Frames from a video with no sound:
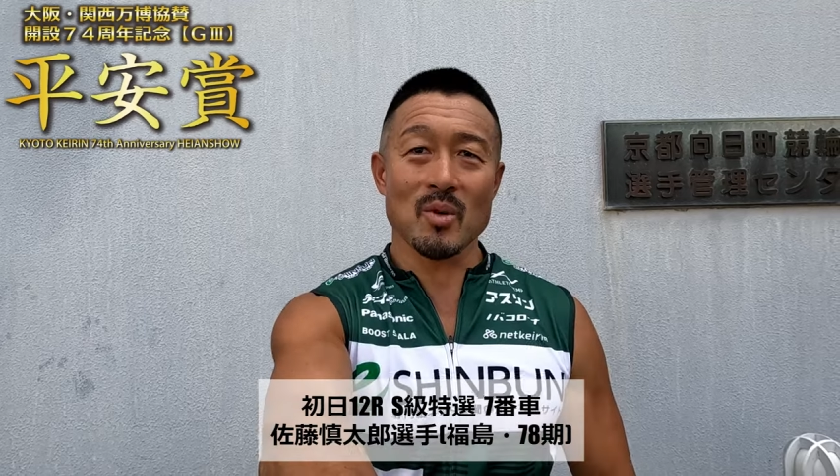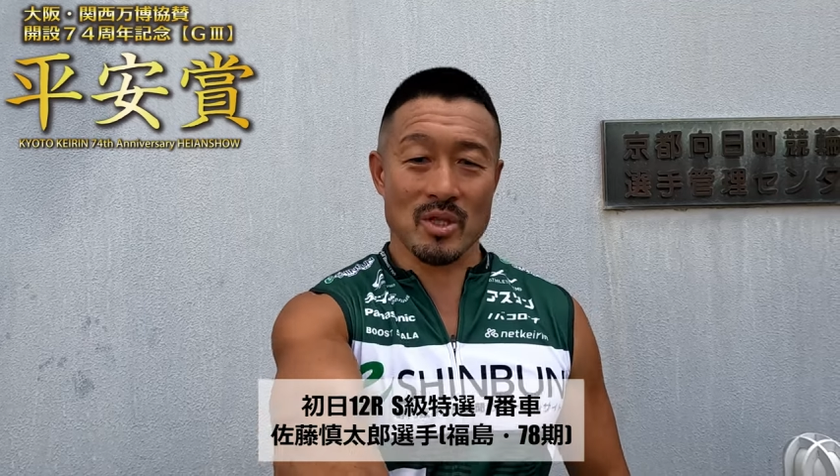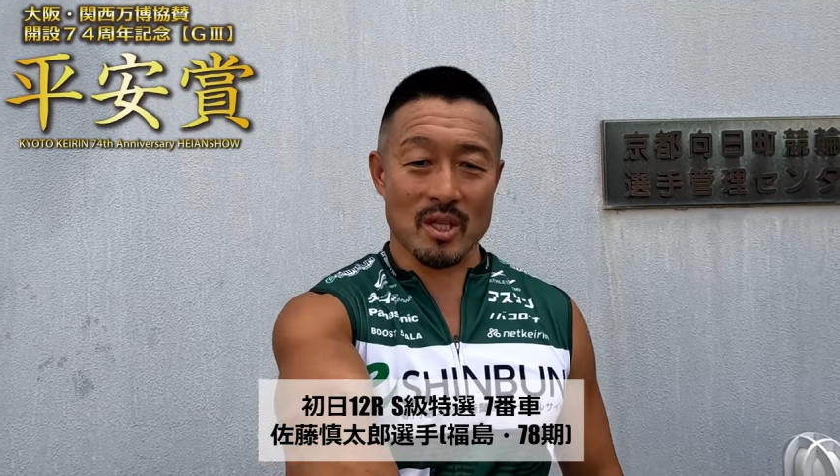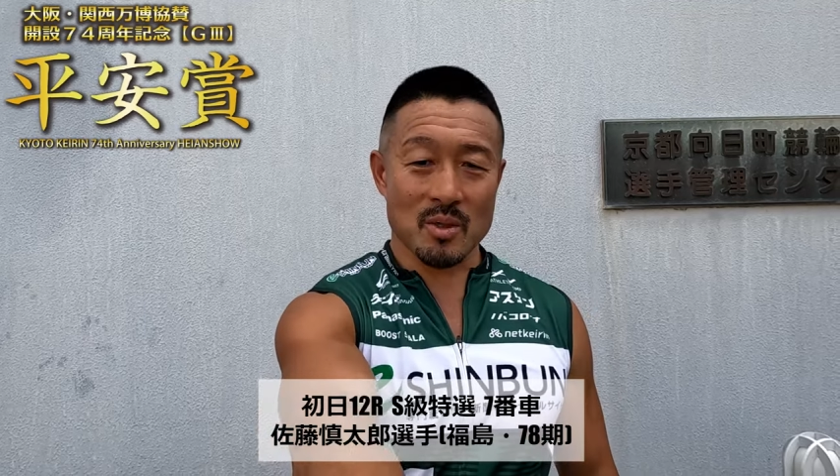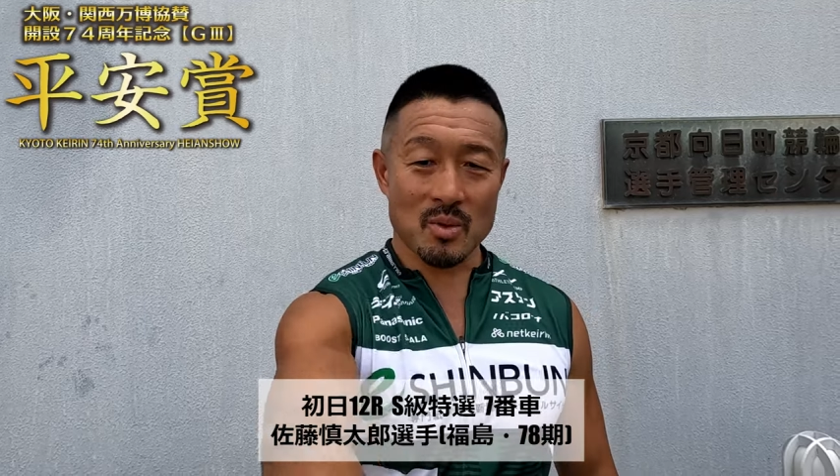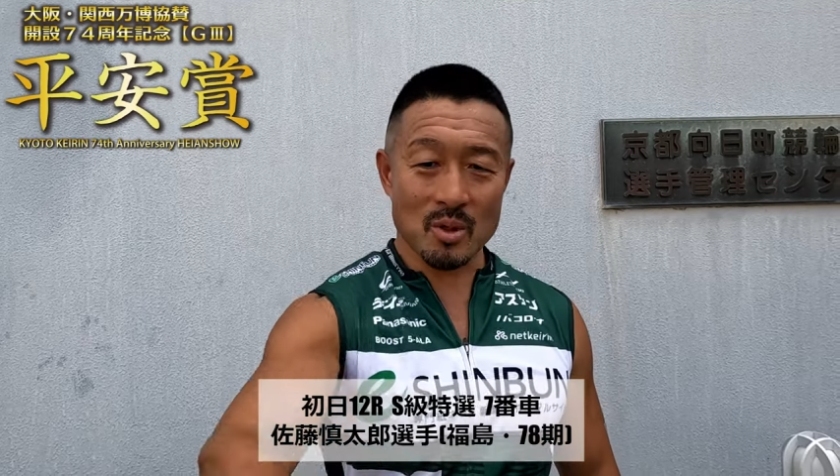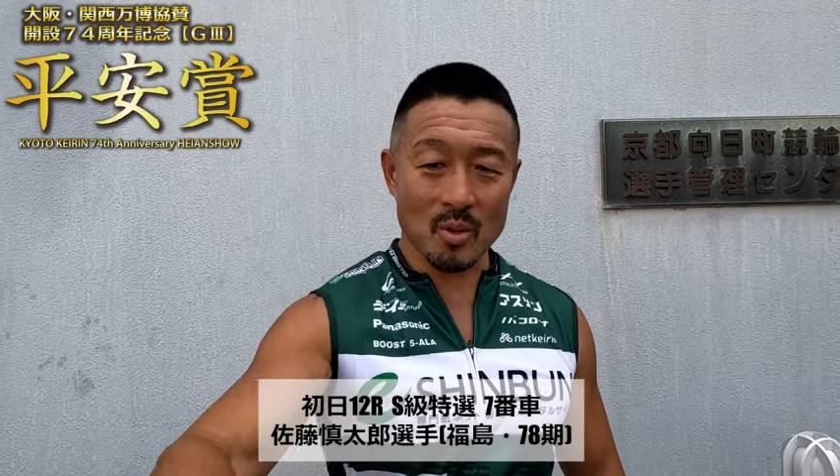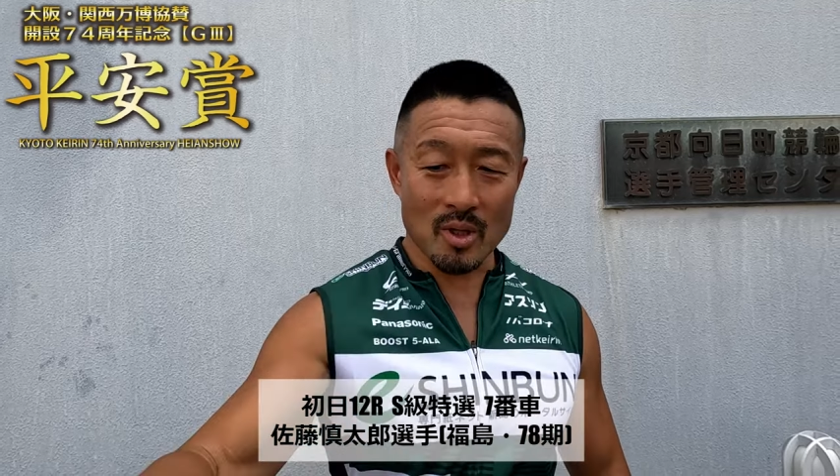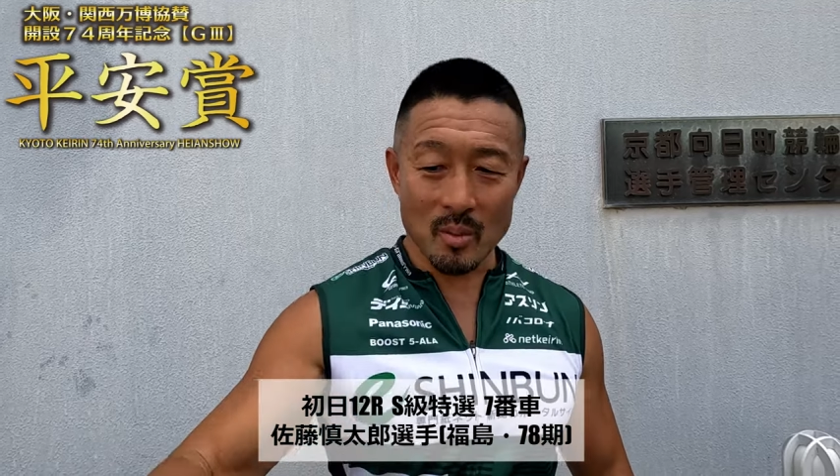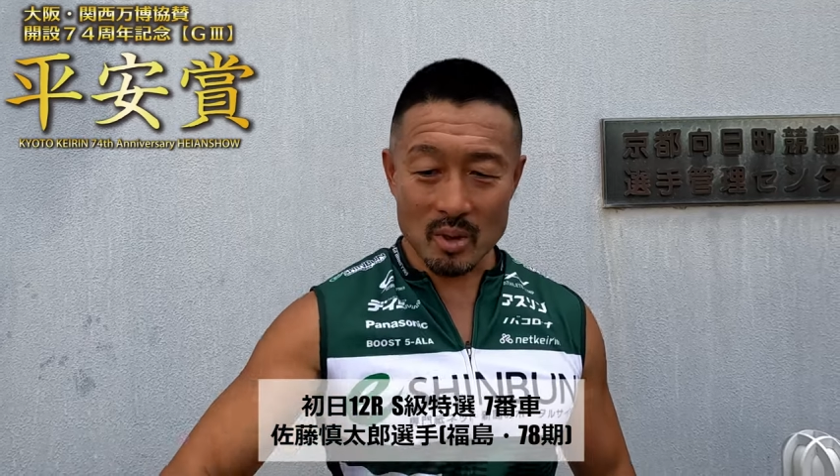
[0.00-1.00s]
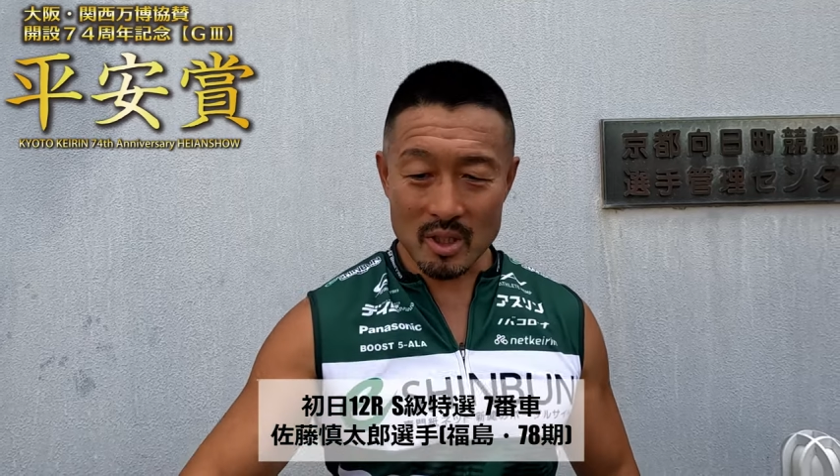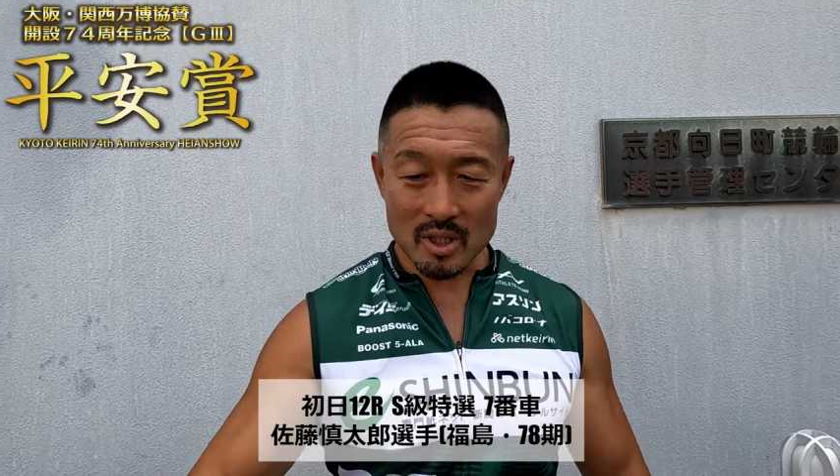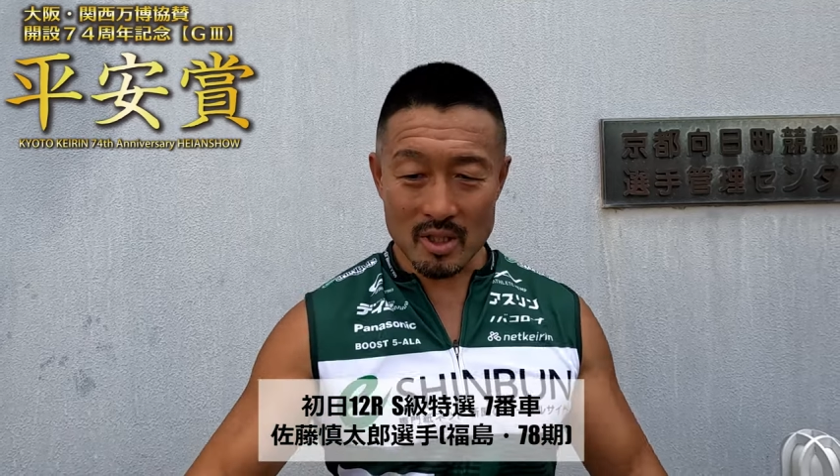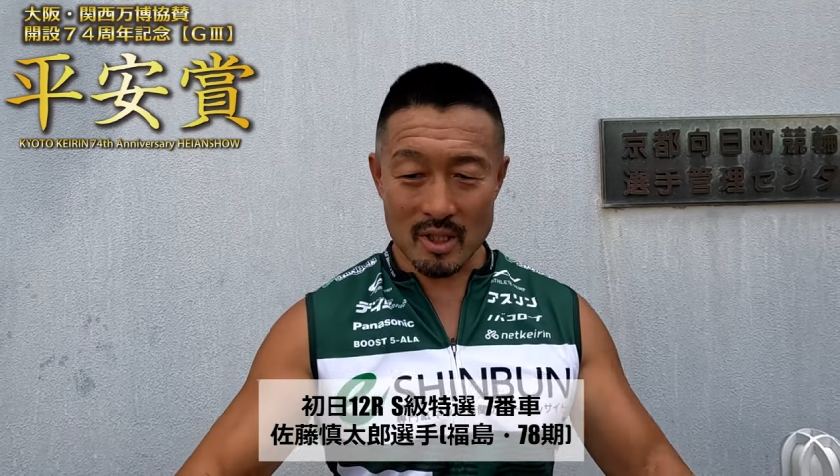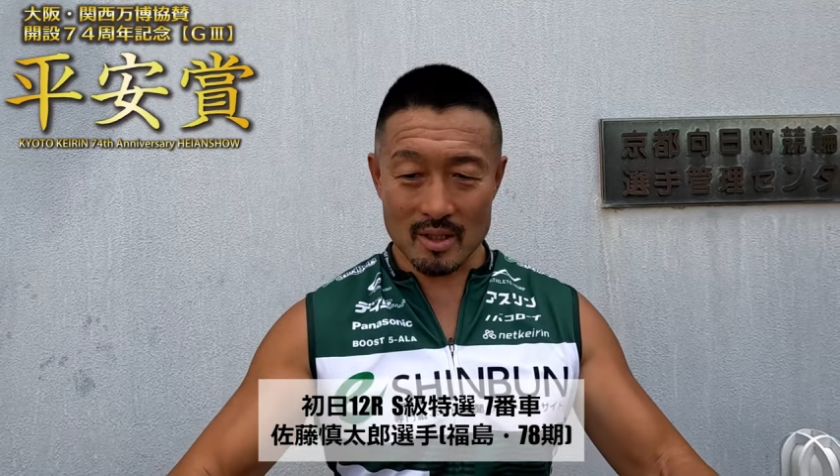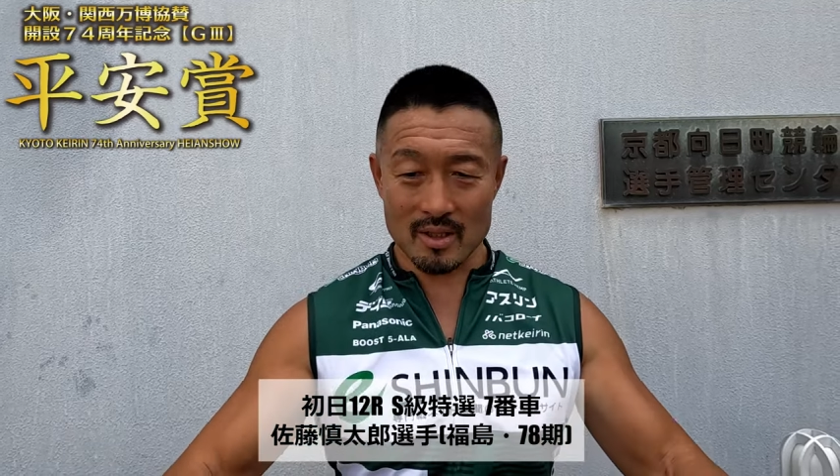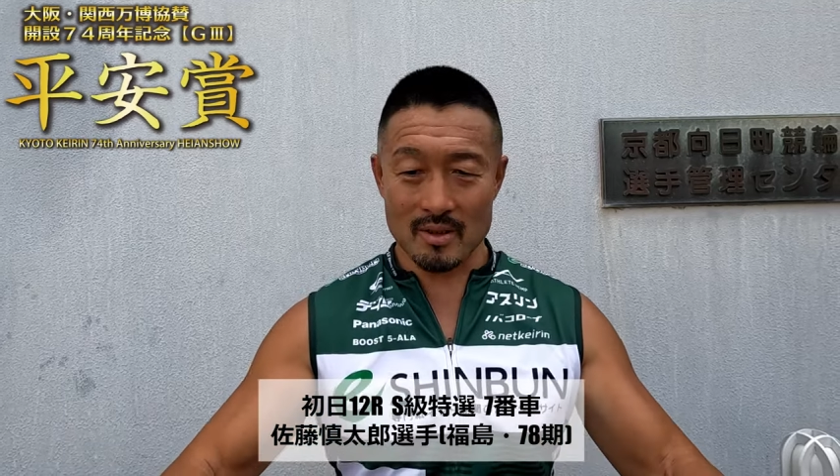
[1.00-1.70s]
もさ自分のとこに持ってきて